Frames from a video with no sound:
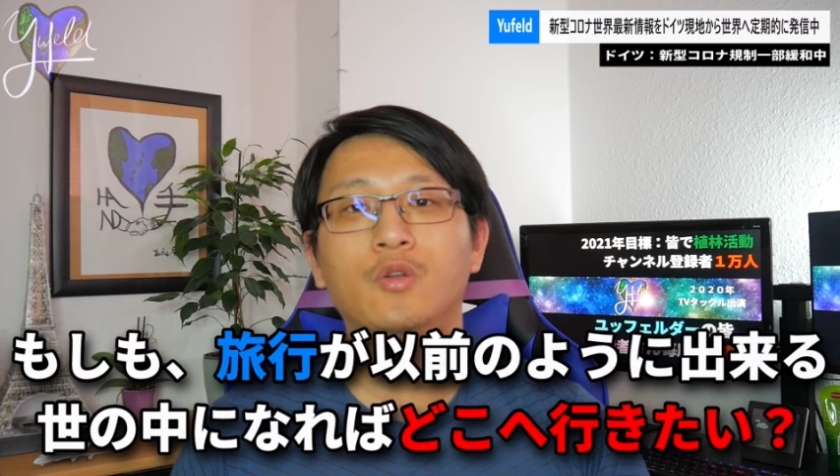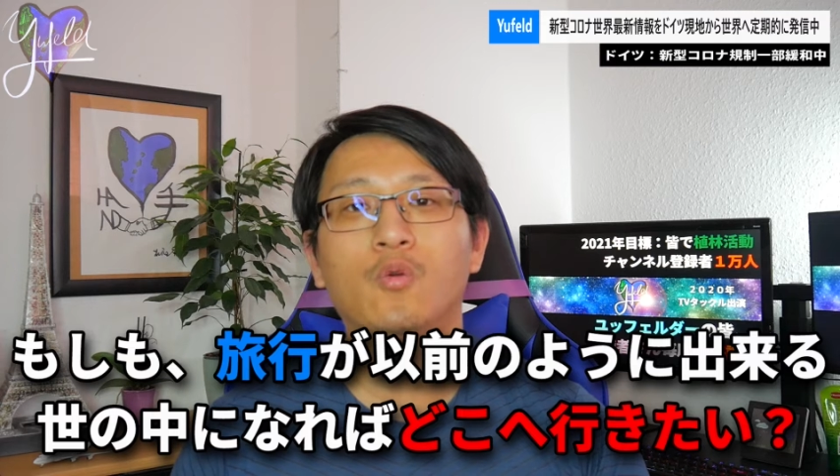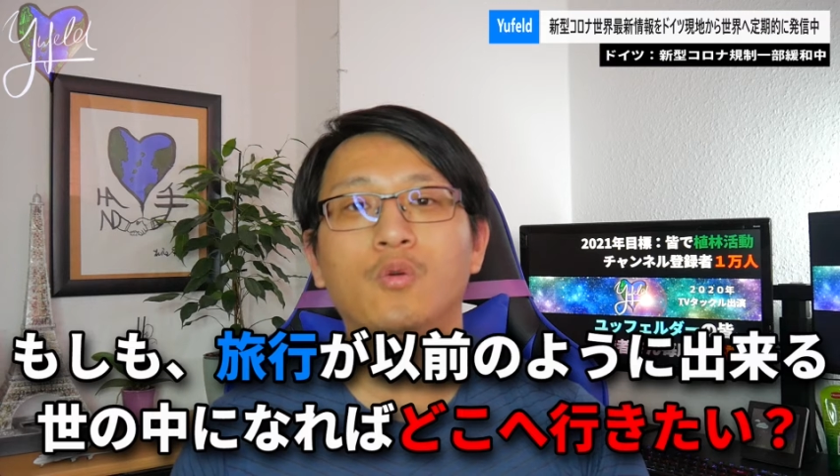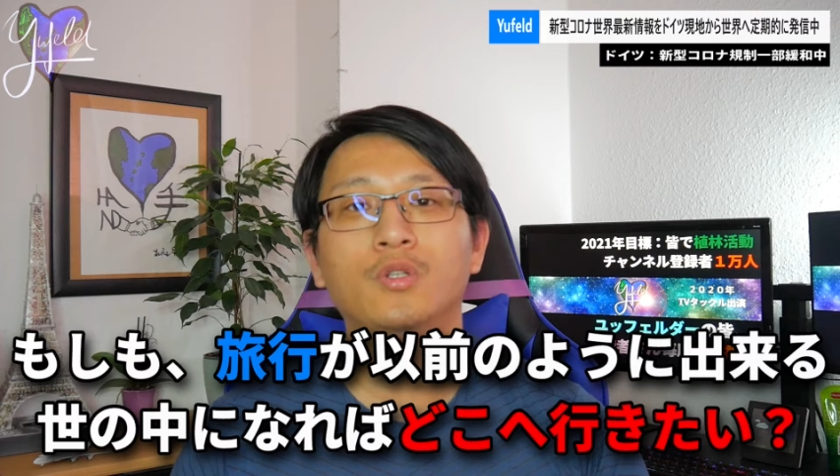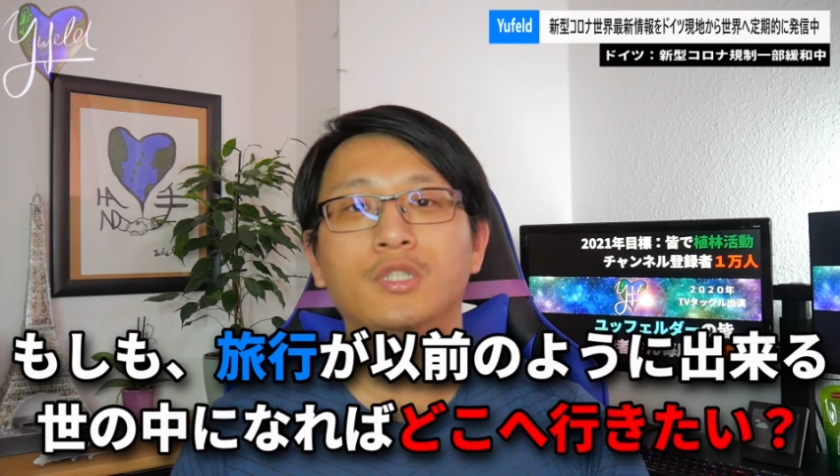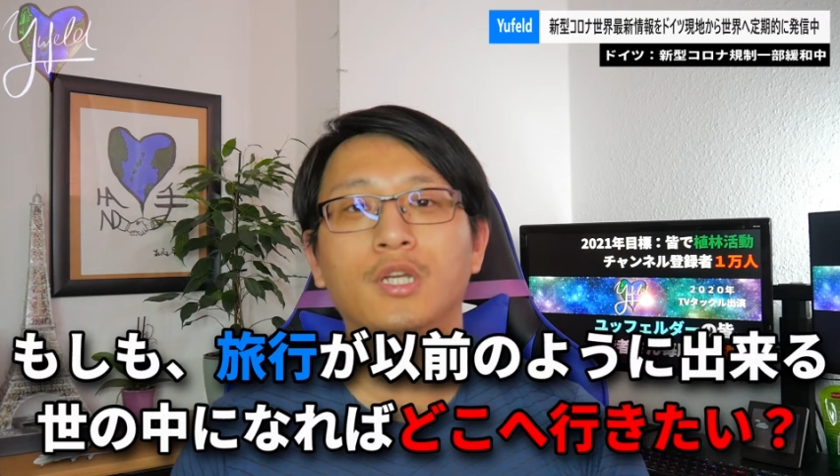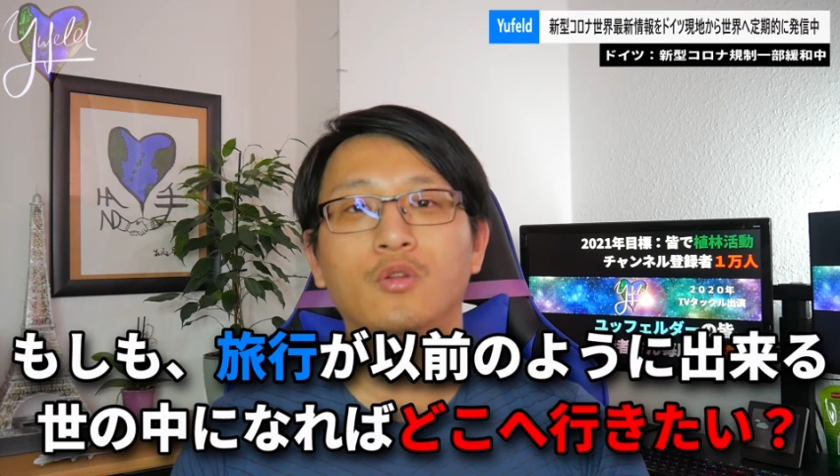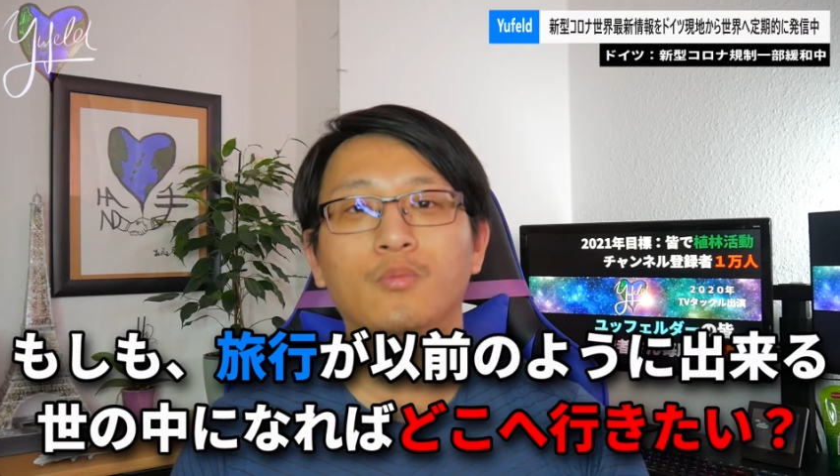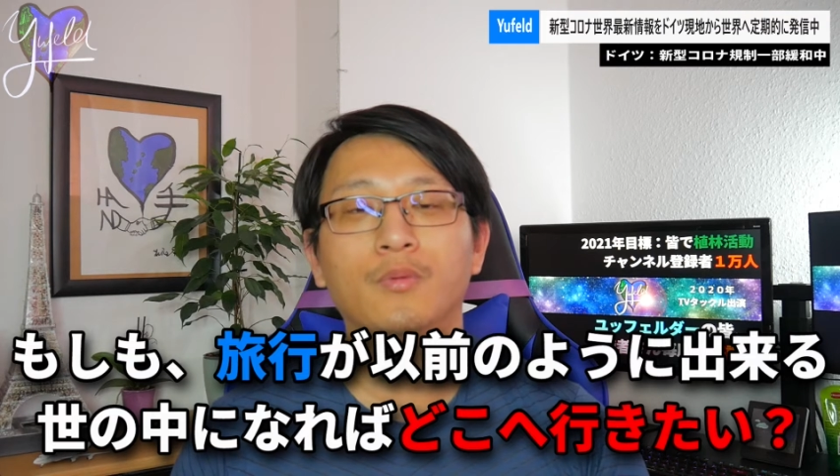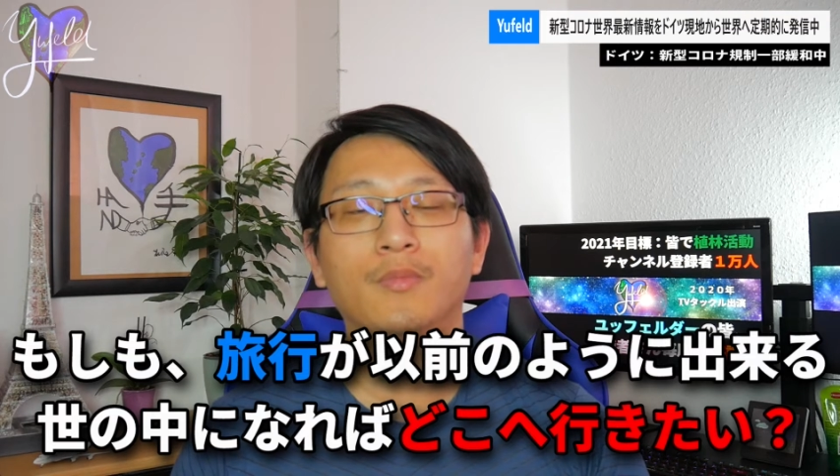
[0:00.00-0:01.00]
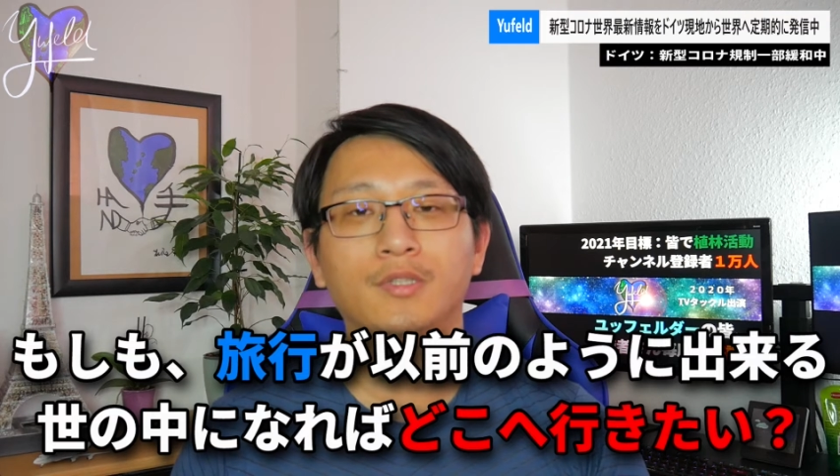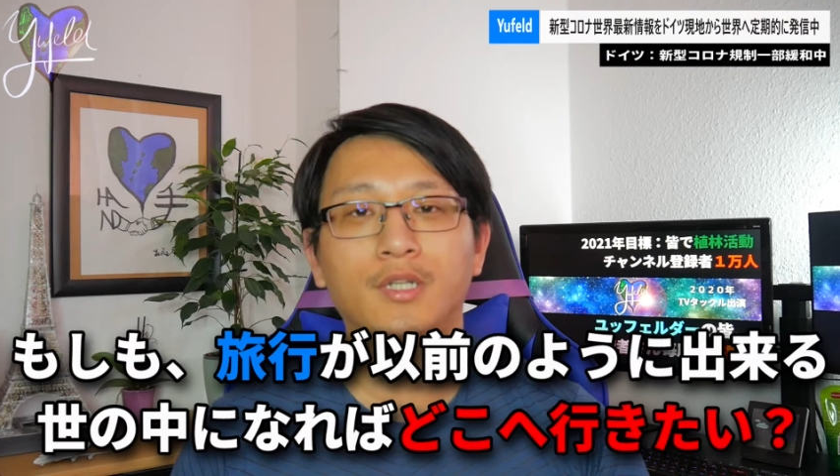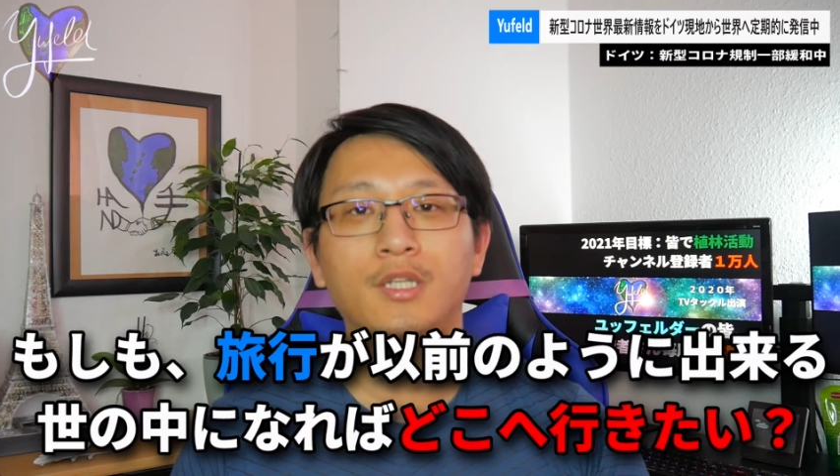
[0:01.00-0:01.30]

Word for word: 旅行したいと思いますか？